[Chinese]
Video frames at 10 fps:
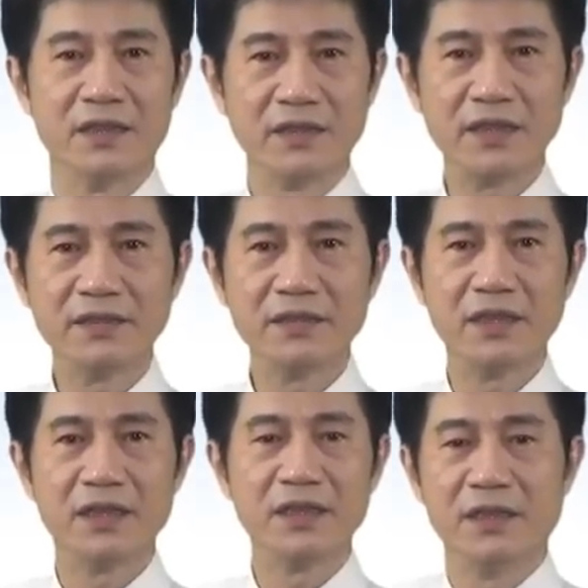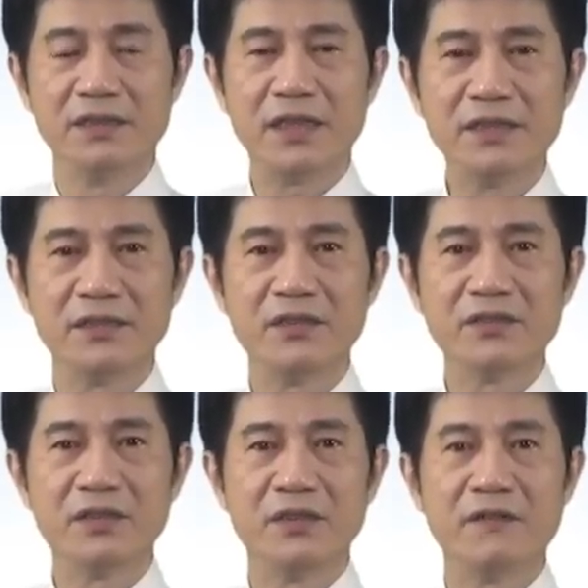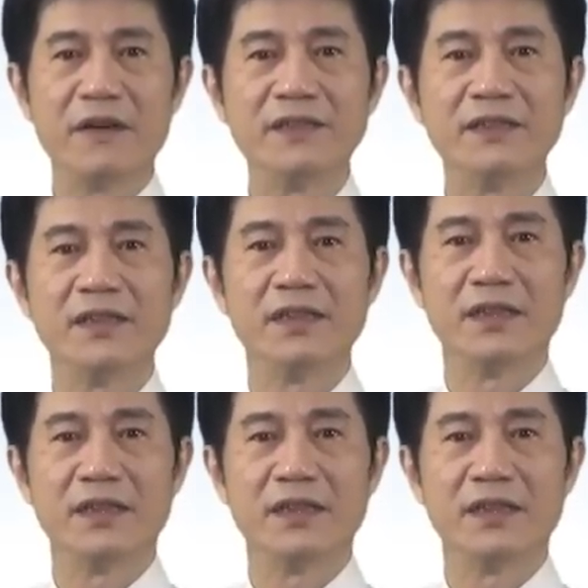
但是呢，你在使用之后，你会发现。